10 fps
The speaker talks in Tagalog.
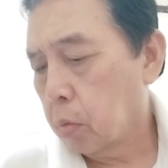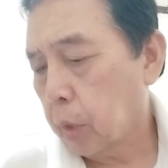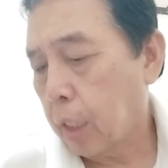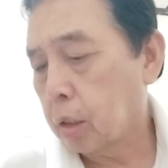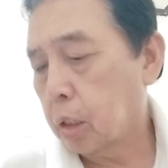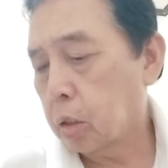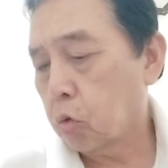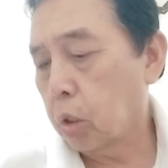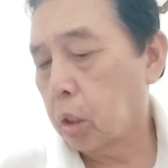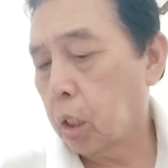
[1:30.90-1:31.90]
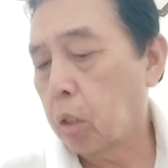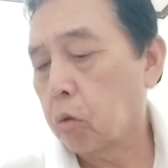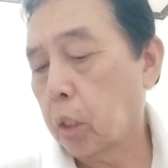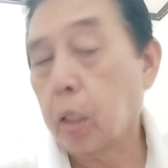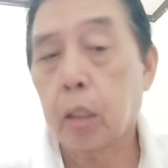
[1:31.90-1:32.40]
Francis Tolentino,
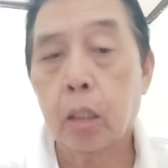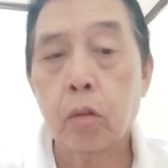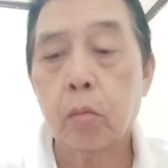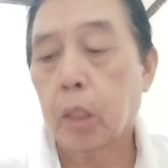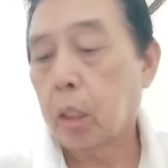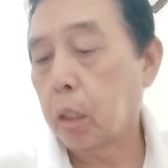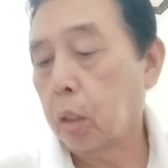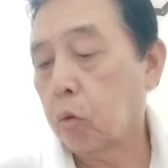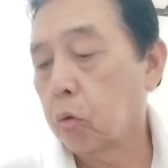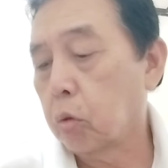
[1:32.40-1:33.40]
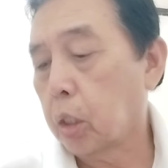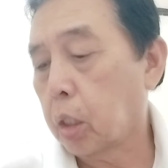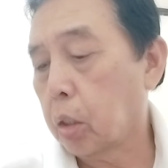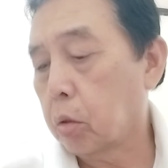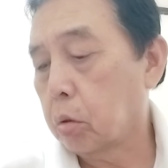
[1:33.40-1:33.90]
yan. Yan ho mga nangunguna
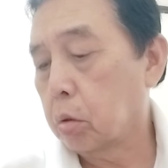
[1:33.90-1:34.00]
rito.